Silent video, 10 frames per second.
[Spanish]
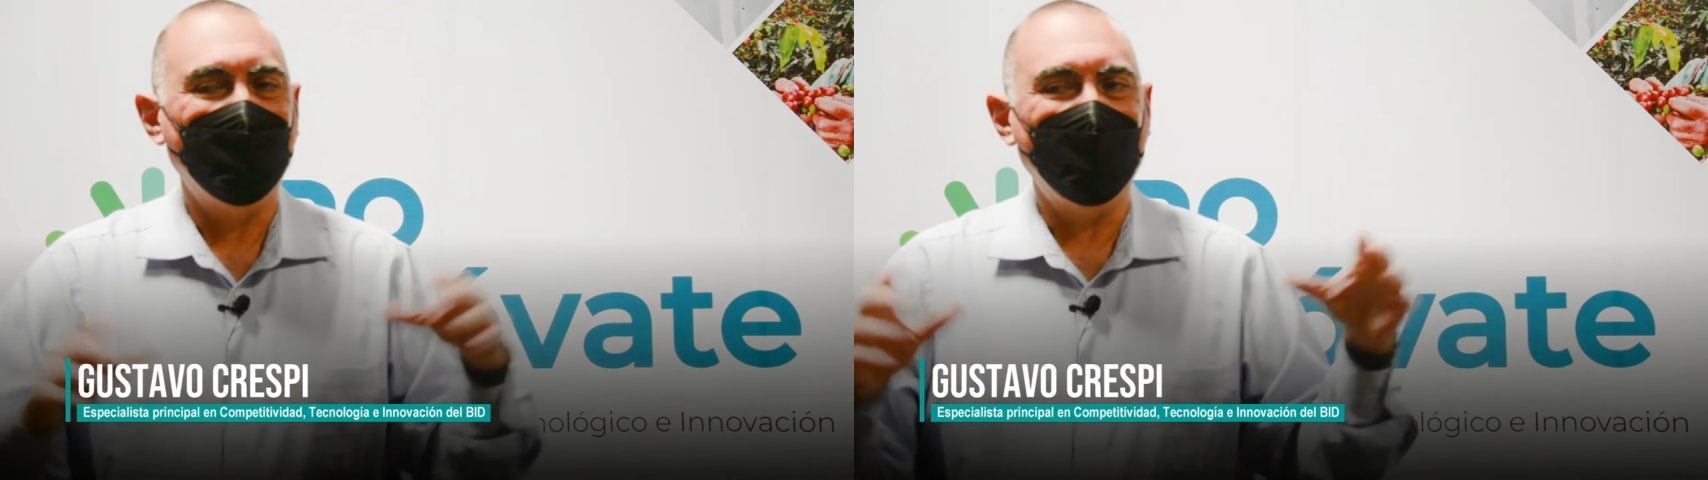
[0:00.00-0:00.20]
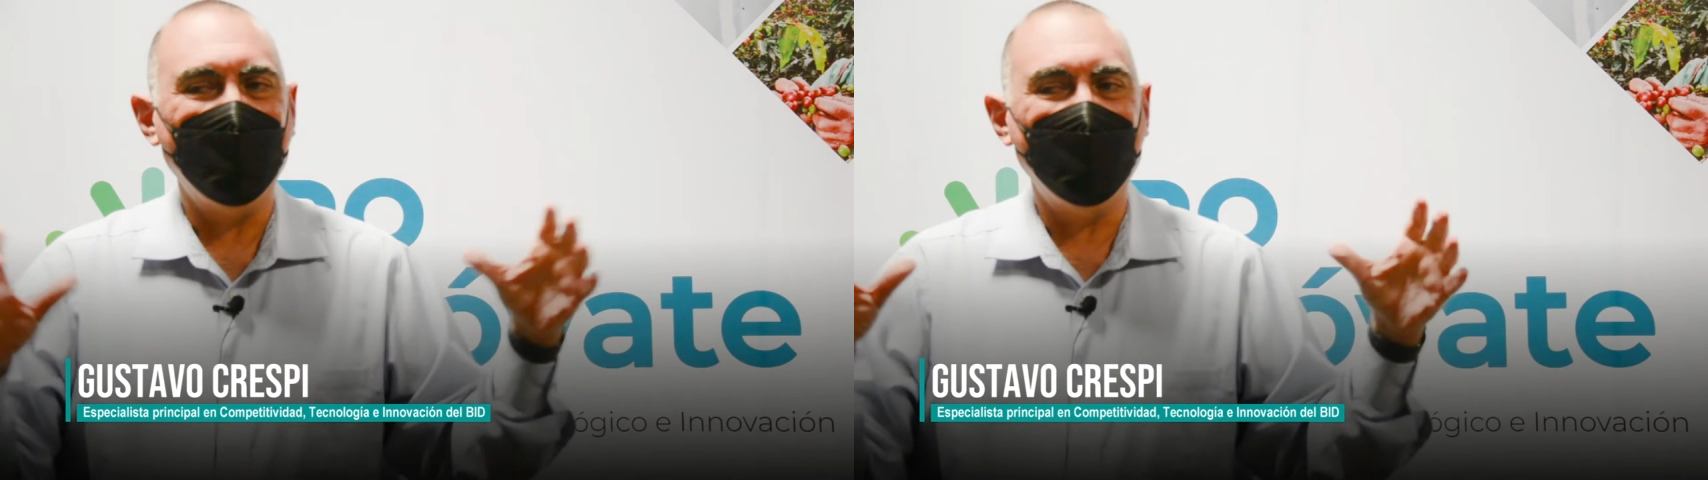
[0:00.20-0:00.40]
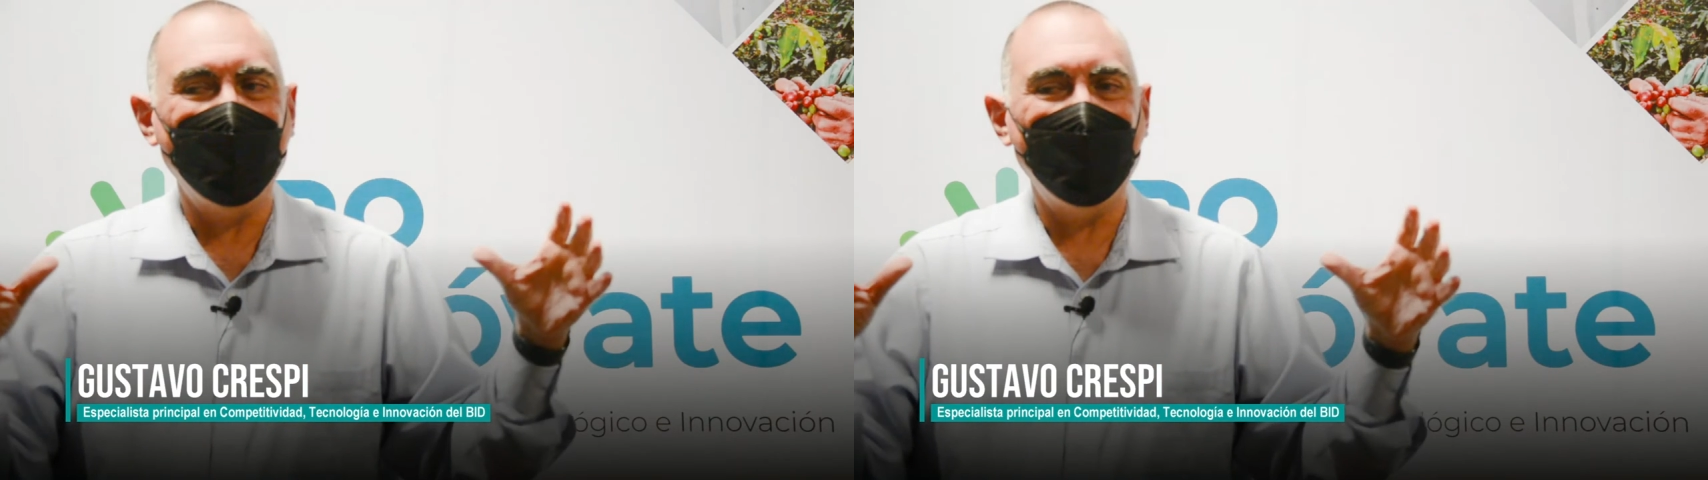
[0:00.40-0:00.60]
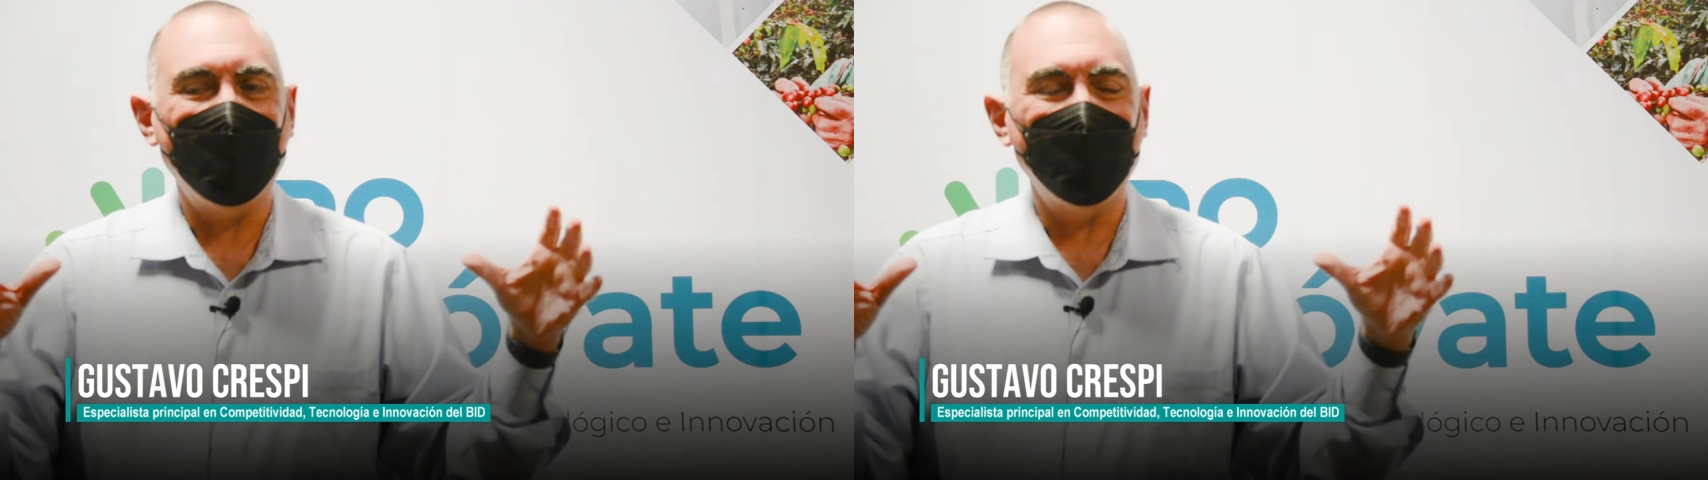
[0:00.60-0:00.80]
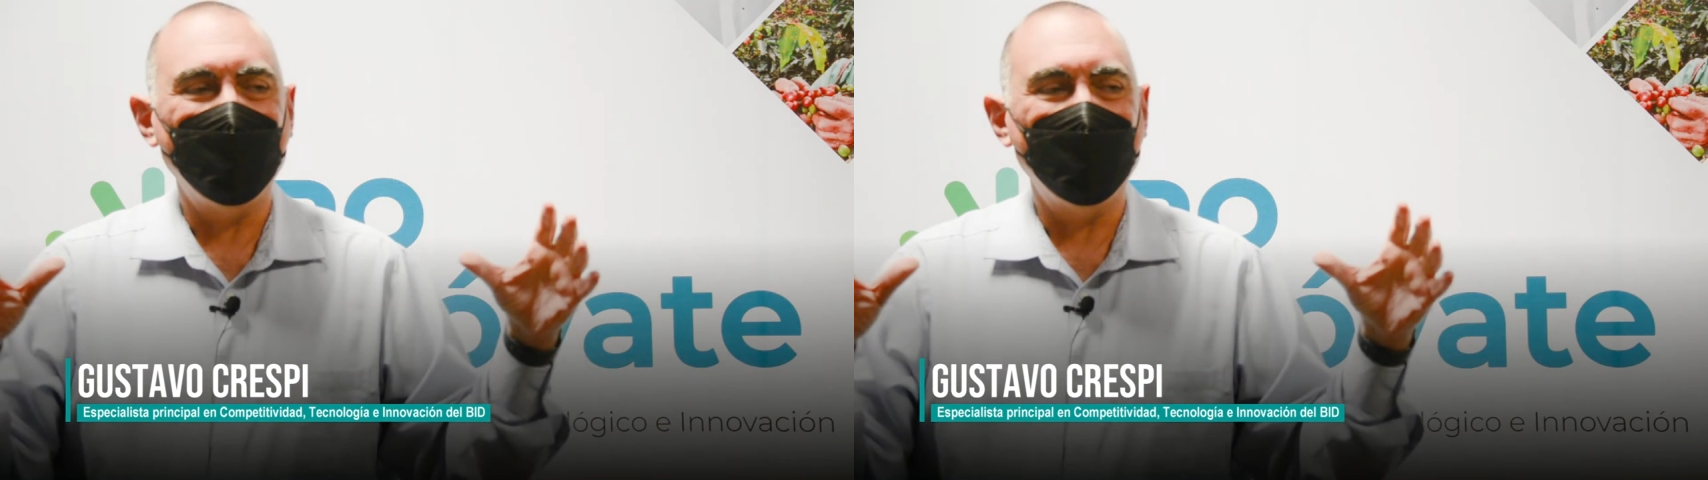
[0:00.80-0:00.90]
Eh,